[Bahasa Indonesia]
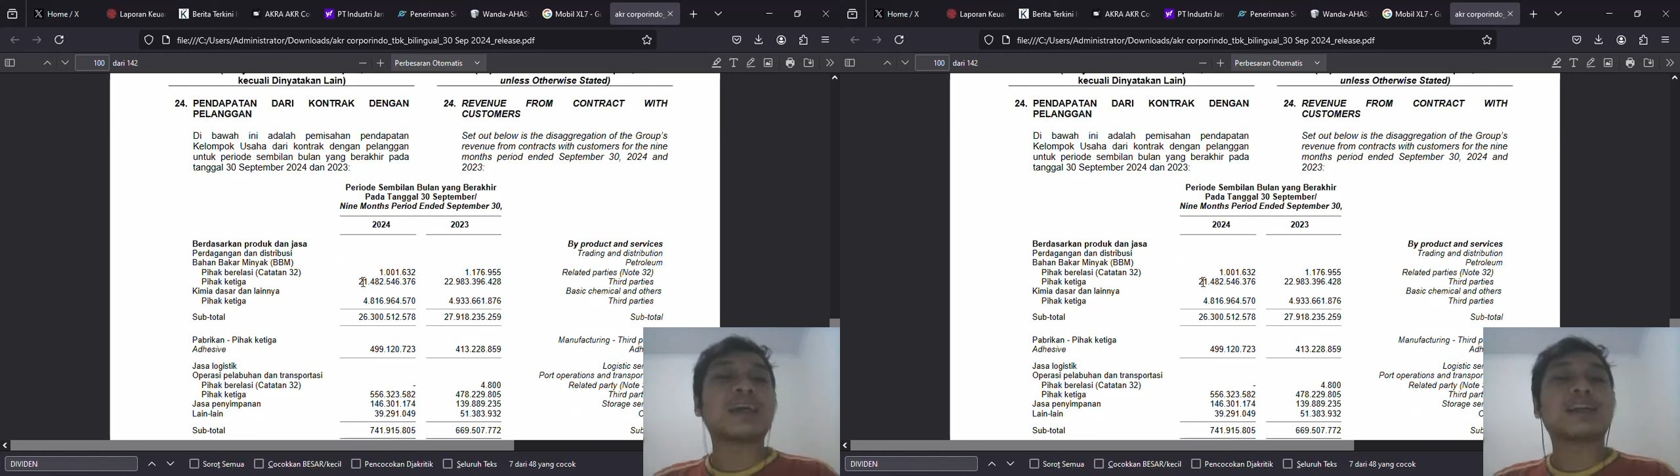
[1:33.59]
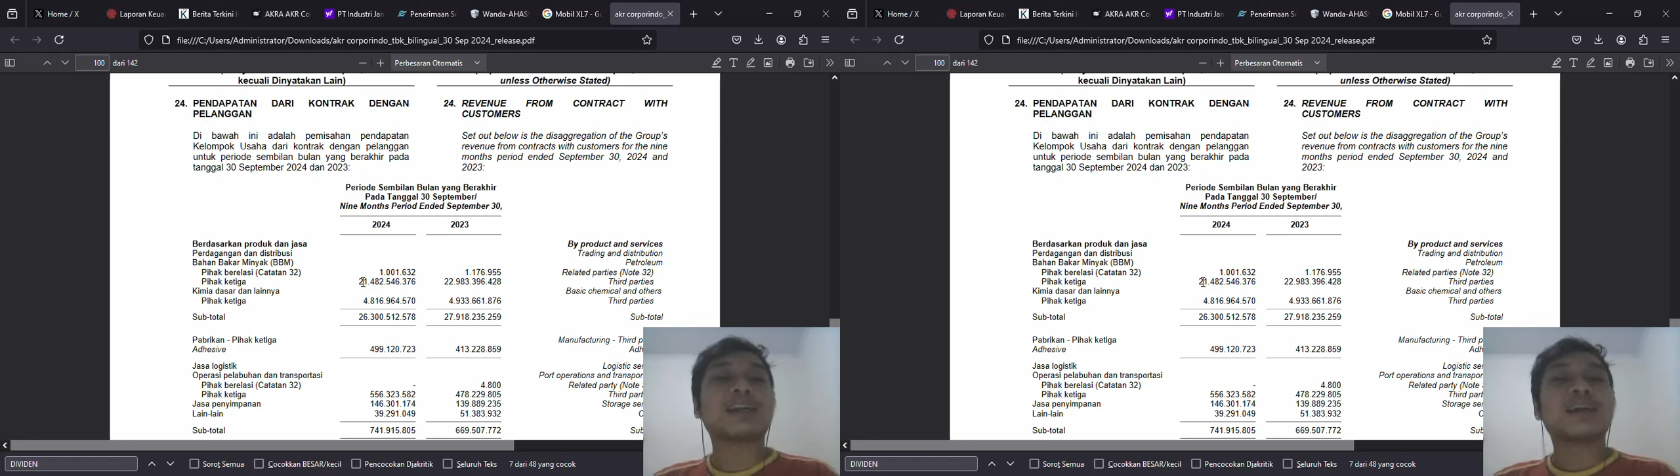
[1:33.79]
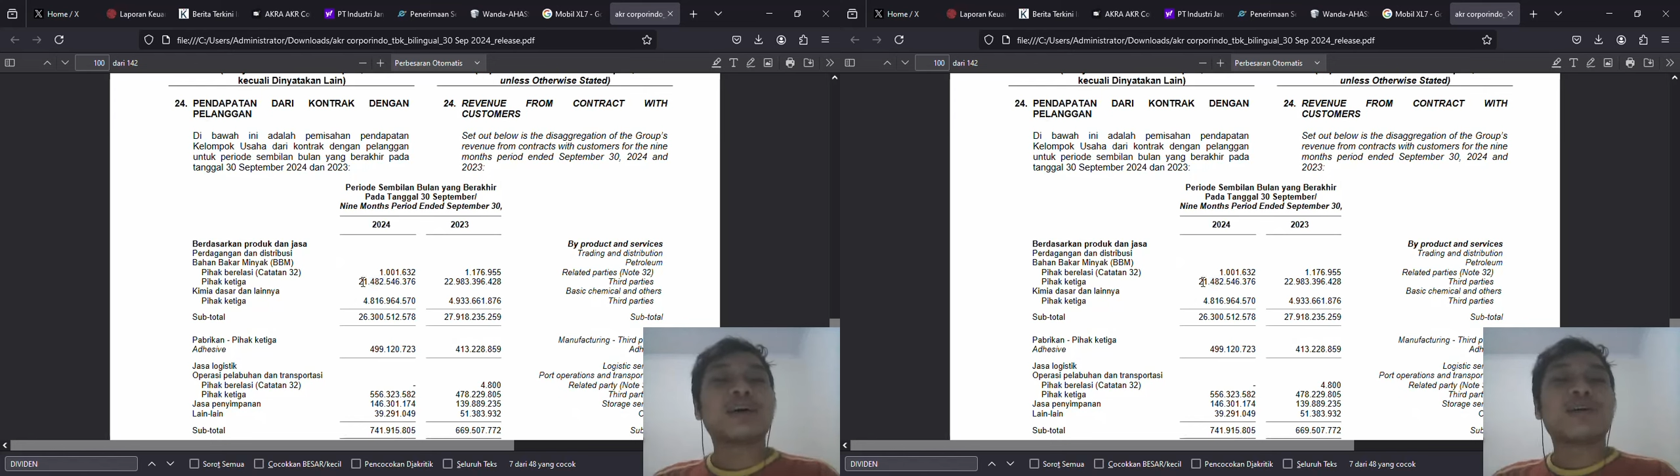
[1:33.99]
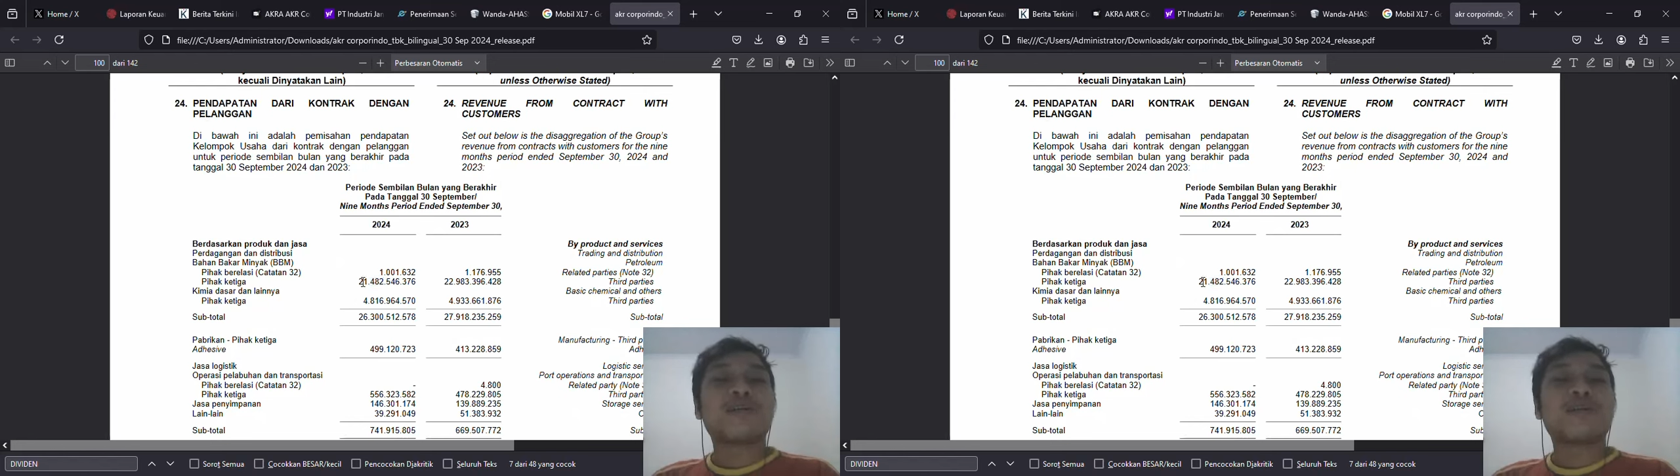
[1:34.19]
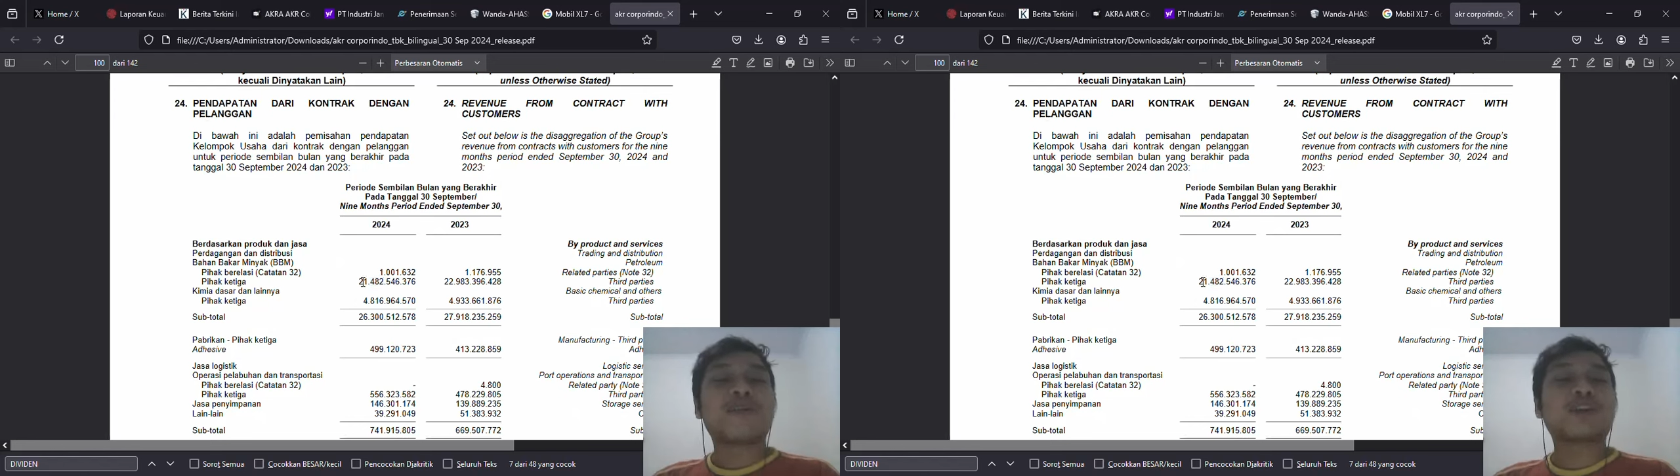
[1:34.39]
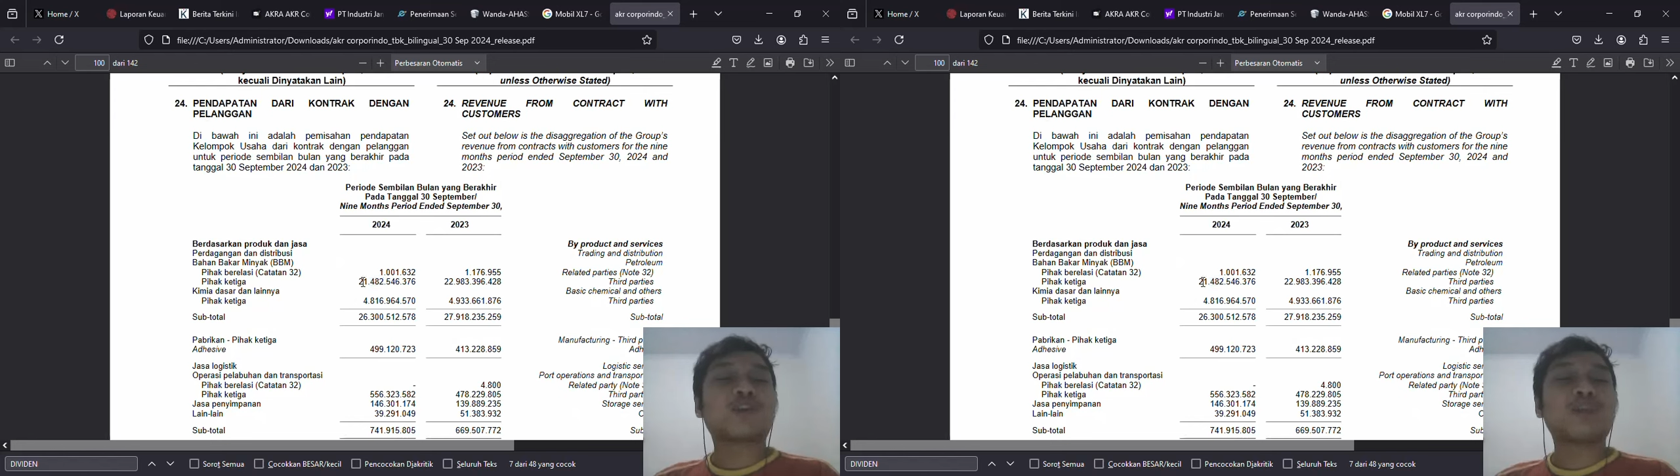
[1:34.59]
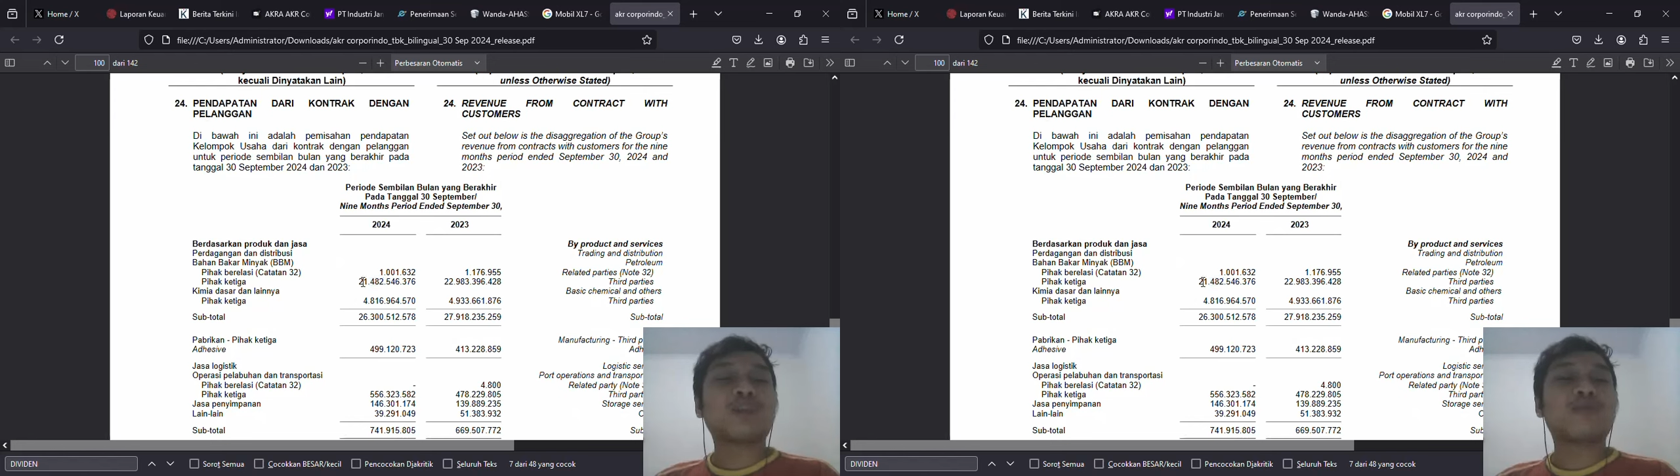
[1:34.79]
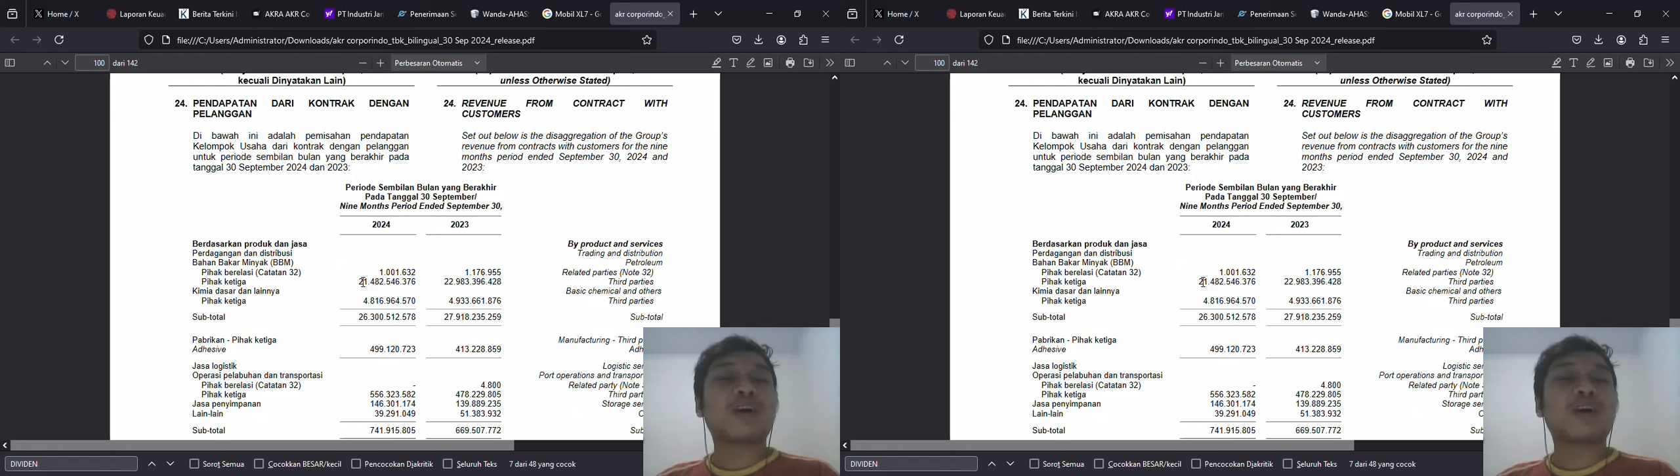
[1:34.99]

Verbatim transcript: Kan faktornya